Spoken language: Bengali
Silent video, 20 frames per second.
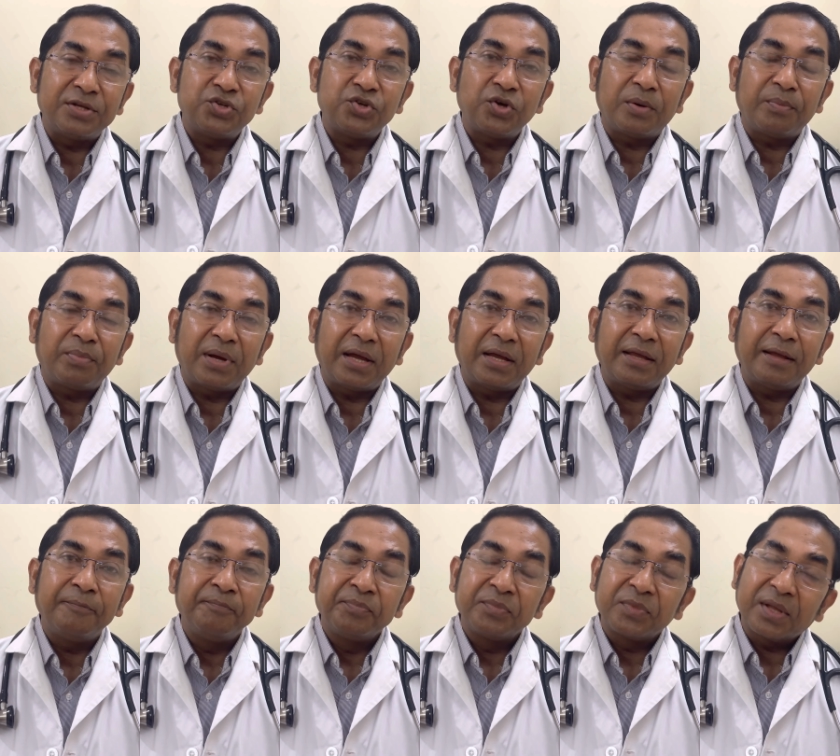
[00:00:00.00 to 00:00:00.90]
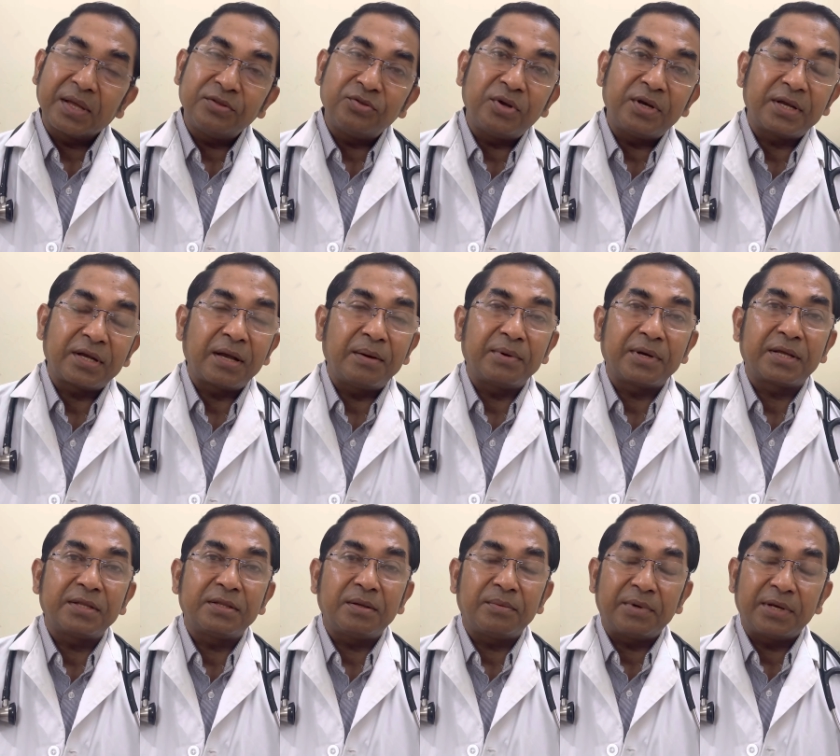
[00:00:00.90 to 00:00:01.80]
জলপাই এ ধরনের খাবার
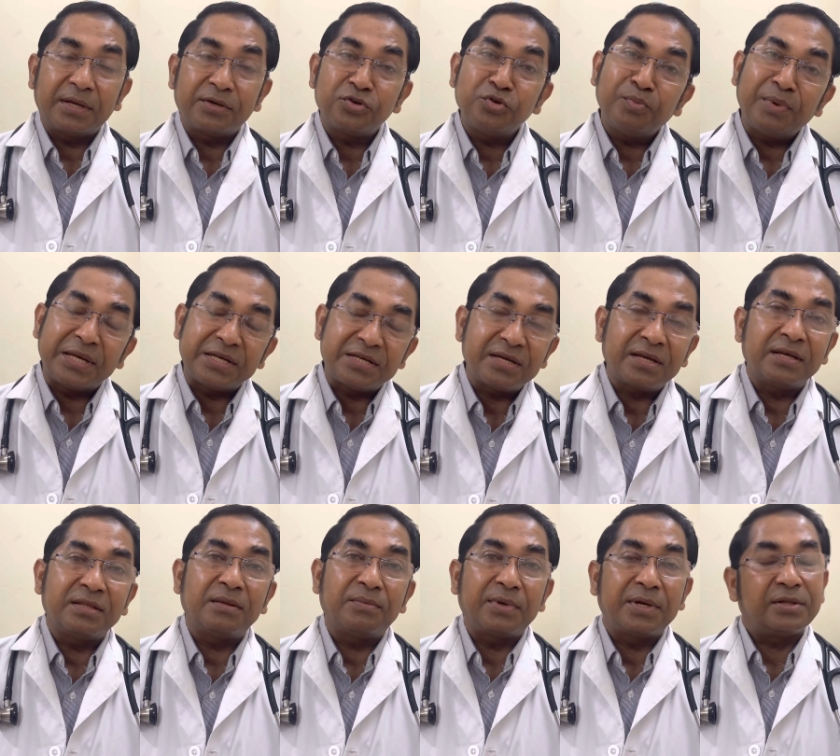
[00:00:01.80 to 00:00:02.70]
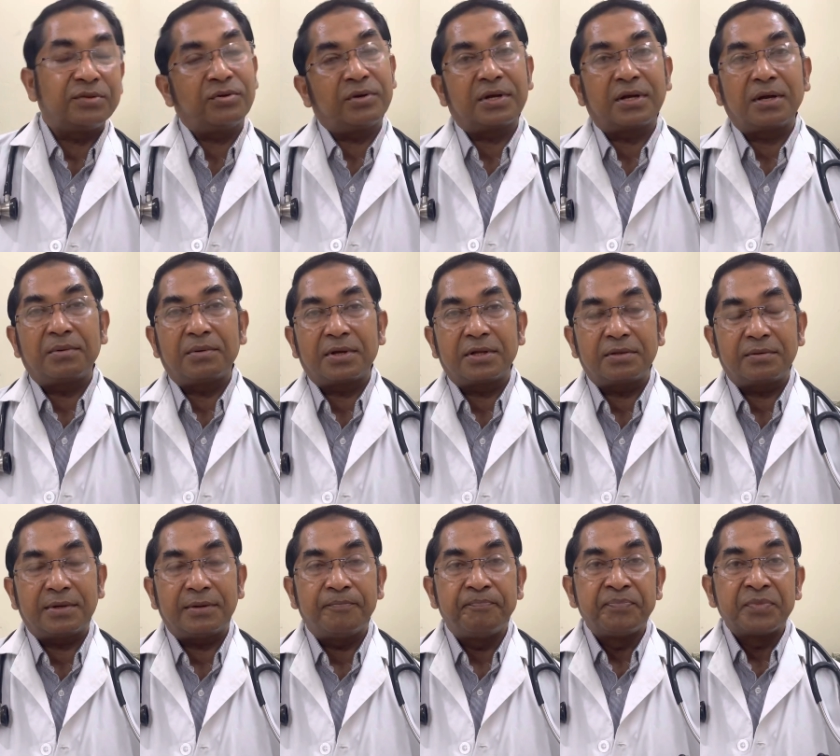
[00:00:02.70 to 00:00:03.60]
খেতে পারে একটু মালটা খেতে পারে এ ধরনের খাবার খেতে
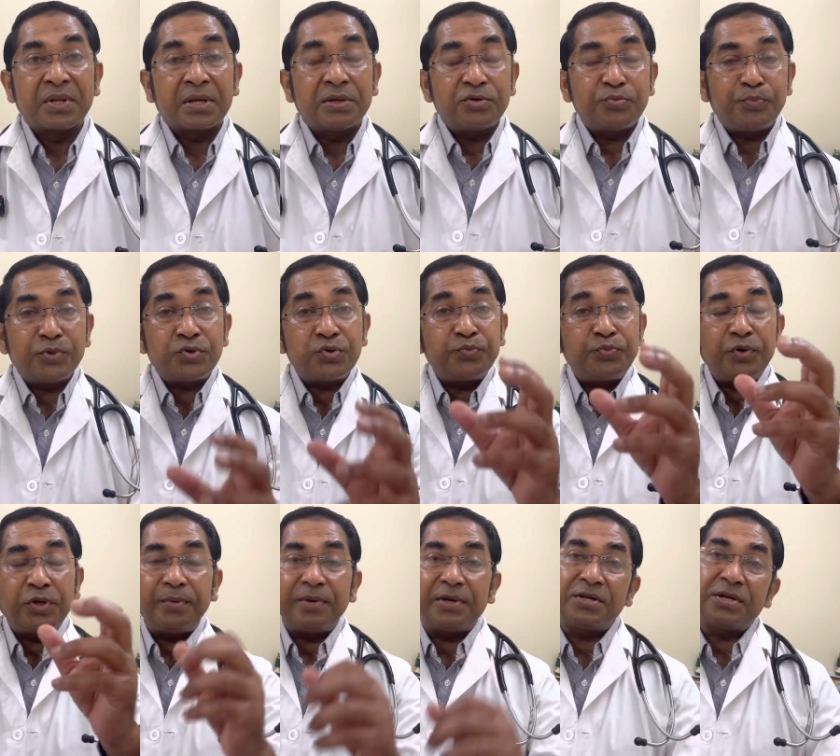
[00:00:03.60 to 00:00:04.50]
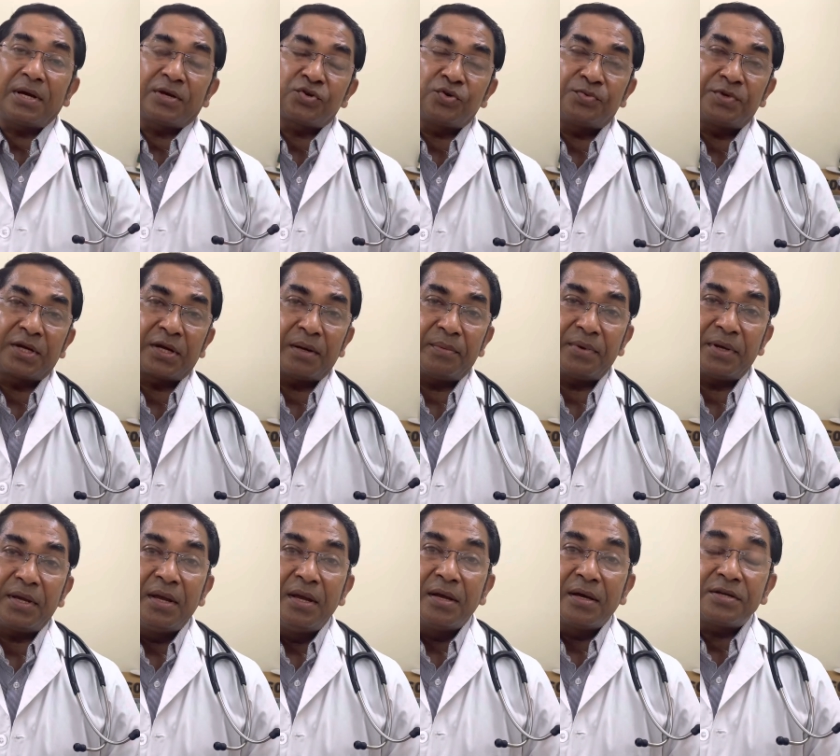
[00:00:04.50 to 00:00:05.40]
পারে প্রচুর পরিমাণে শাকসবজি খাবে
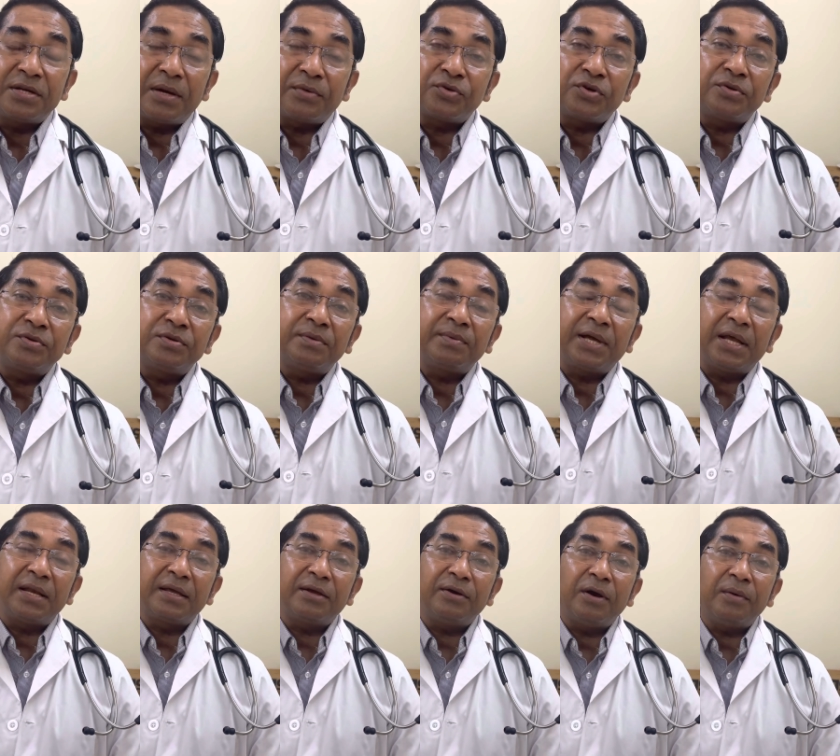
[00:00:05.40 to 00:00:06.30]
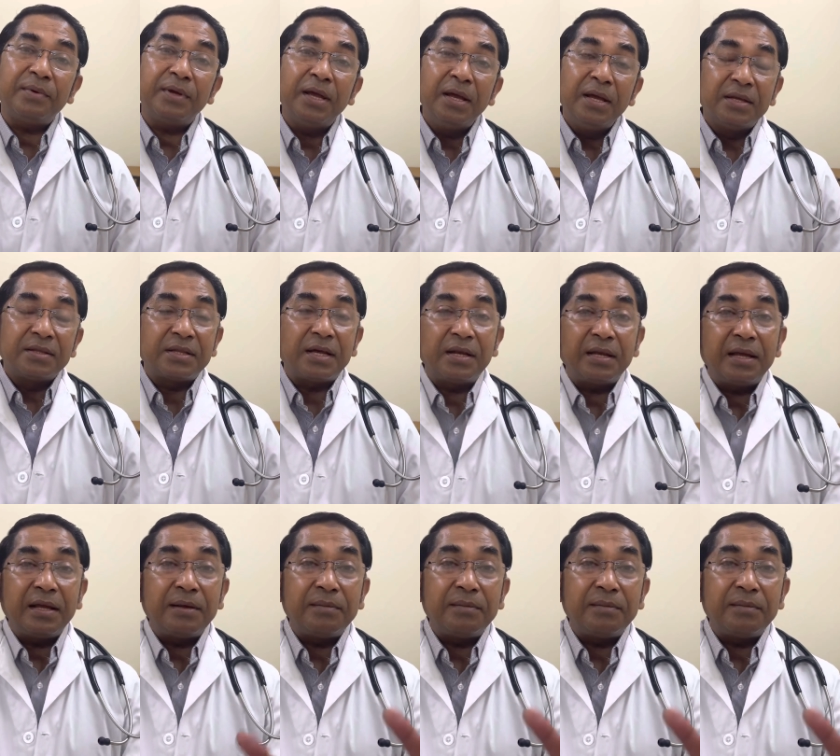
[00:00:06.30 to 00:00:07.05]
শাকসবজি খেলে কী হবে তার